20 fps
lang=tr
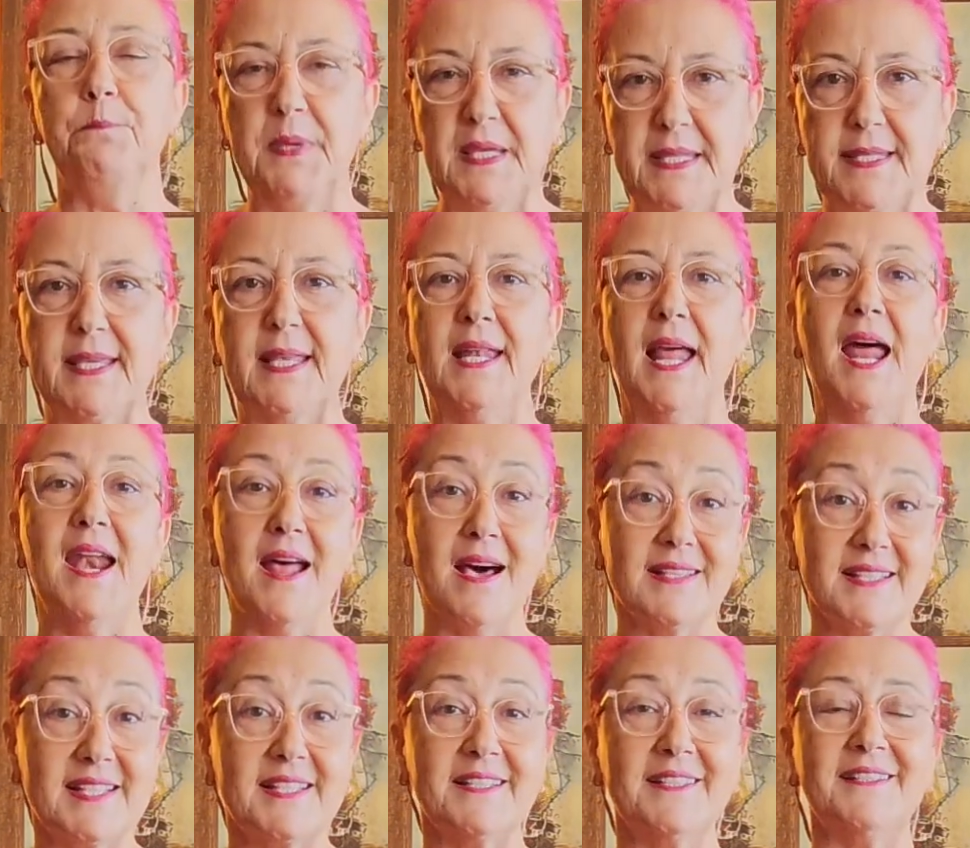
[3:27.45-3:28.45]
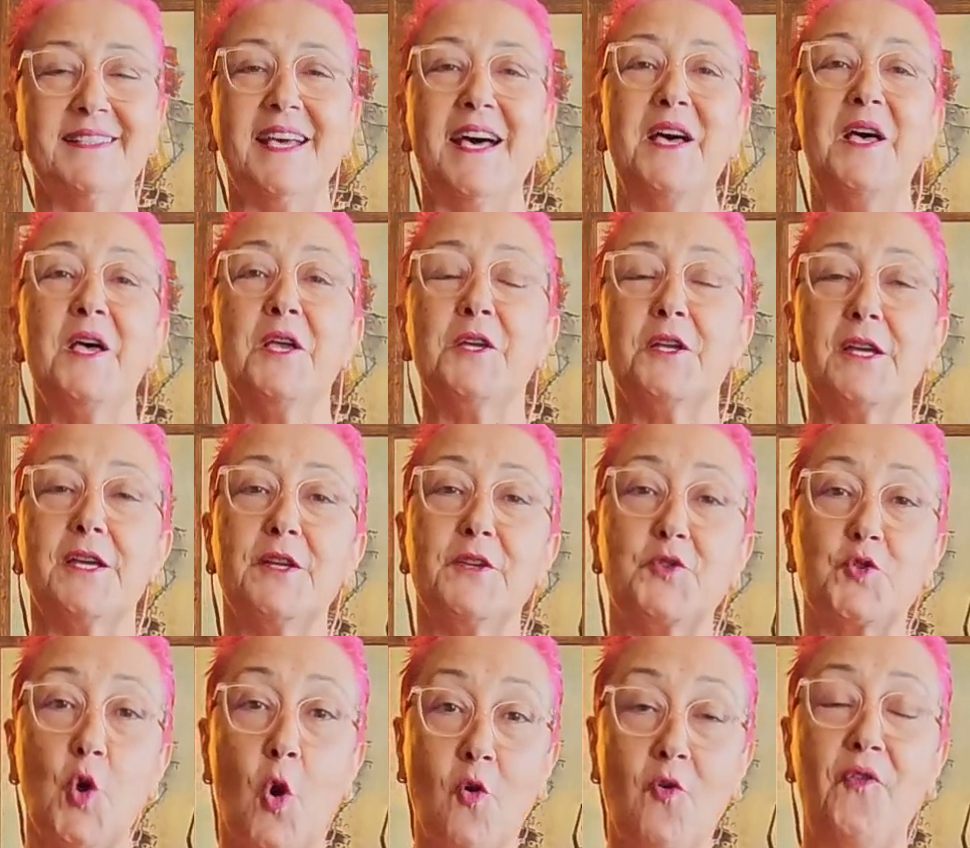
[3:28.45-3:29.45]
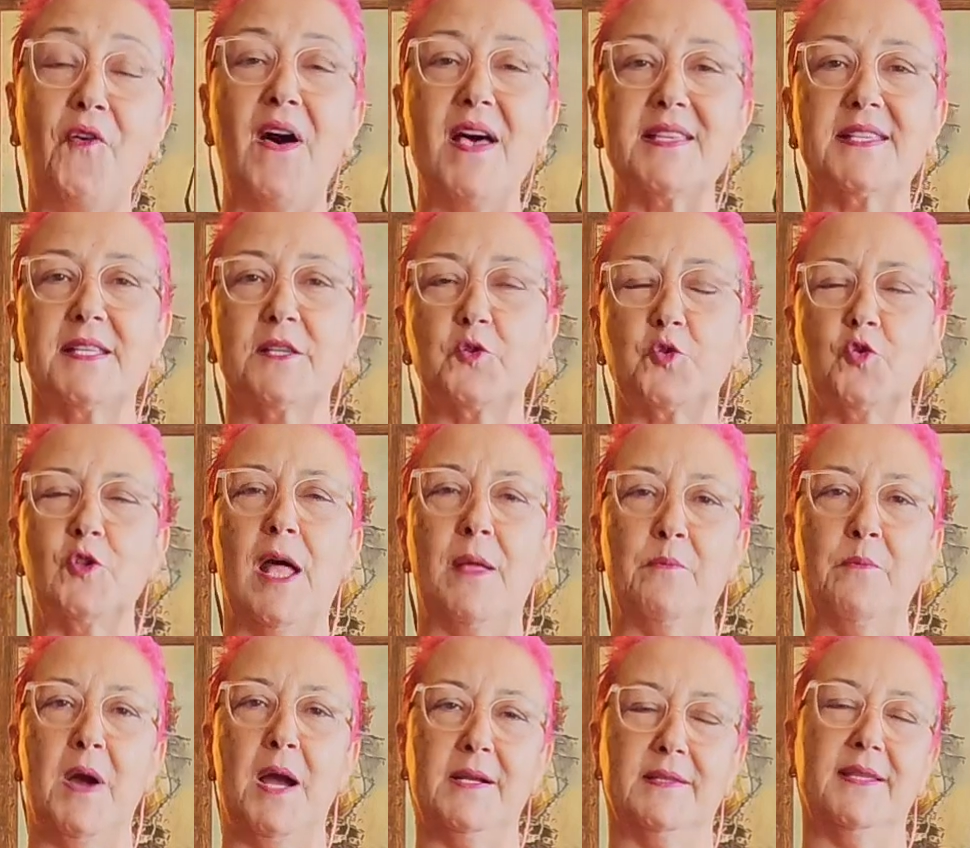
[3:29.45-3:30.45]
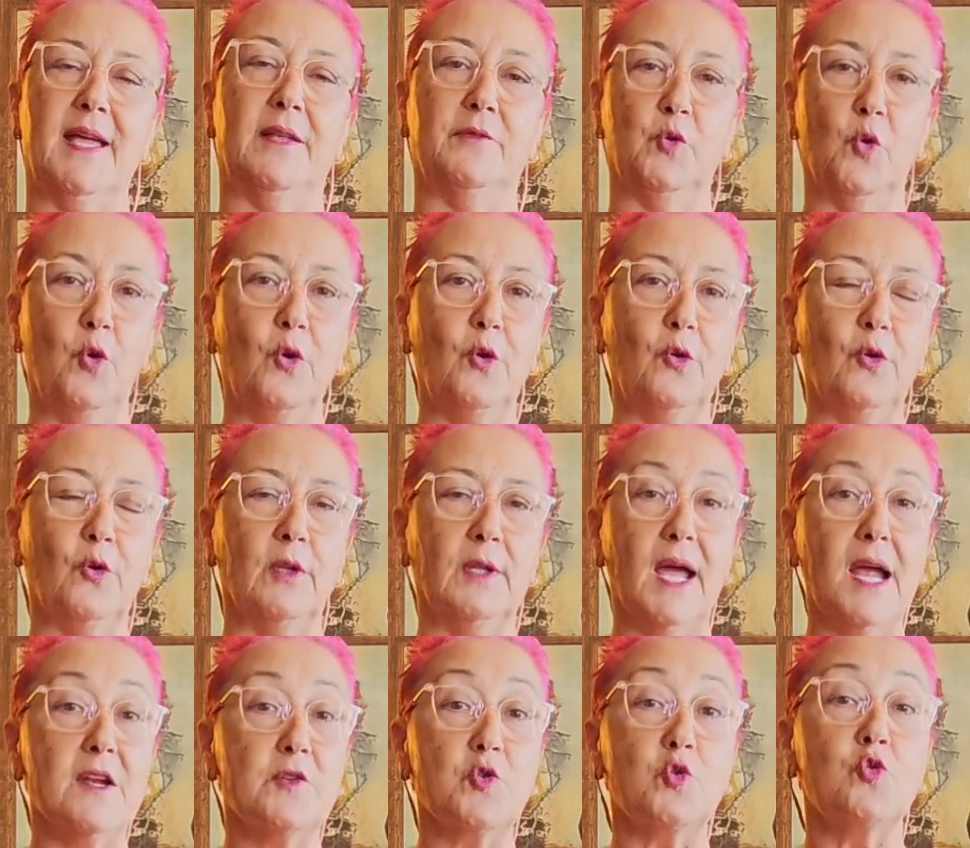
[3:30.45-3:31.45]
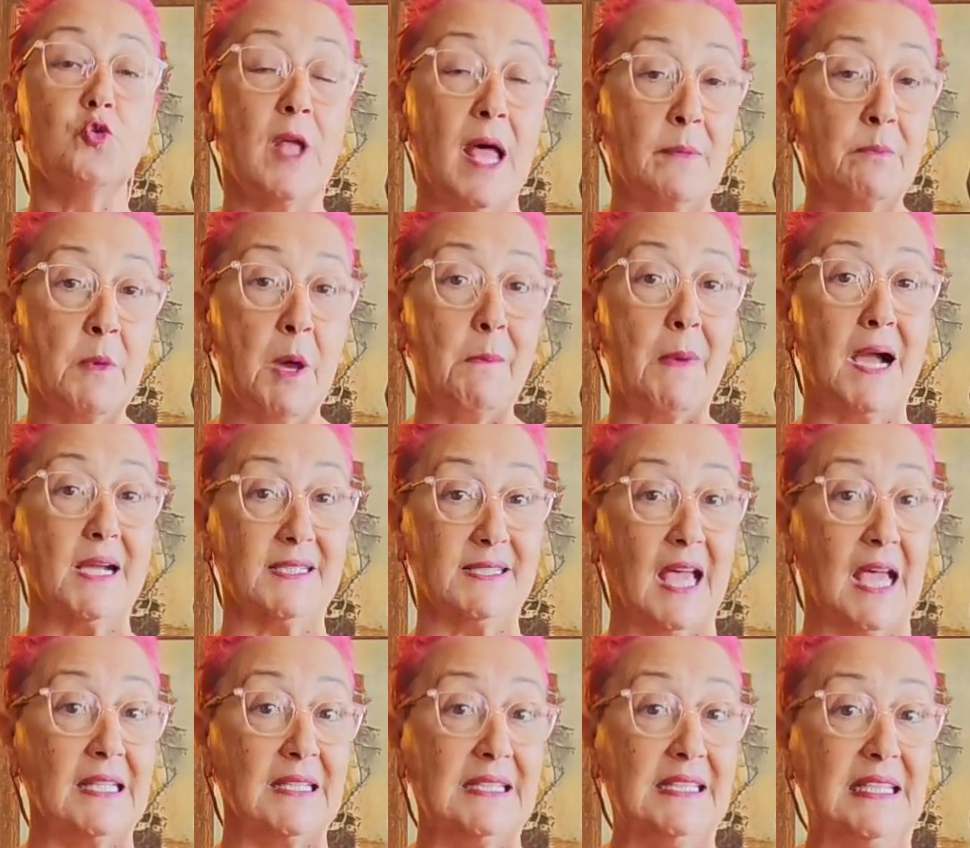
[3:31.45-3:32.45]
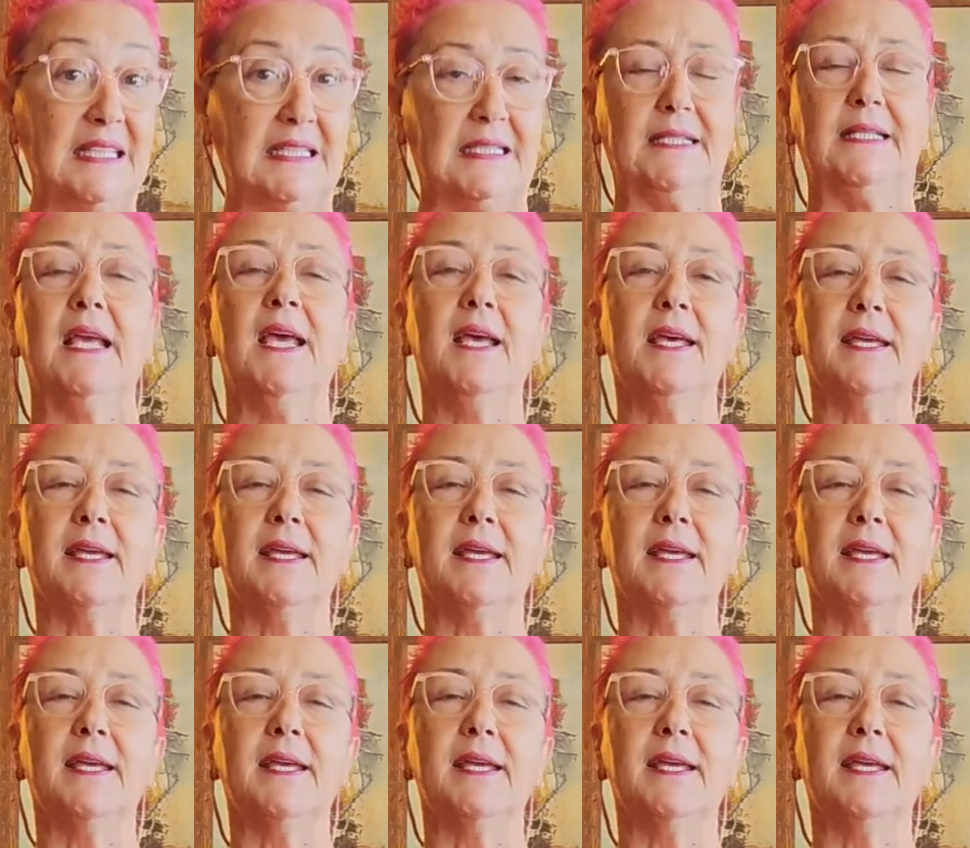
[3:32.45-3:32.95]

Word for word: Bitkiler aslında e, çok fazla sulanmaktan ölüyorlar, sulanmamaktan değil.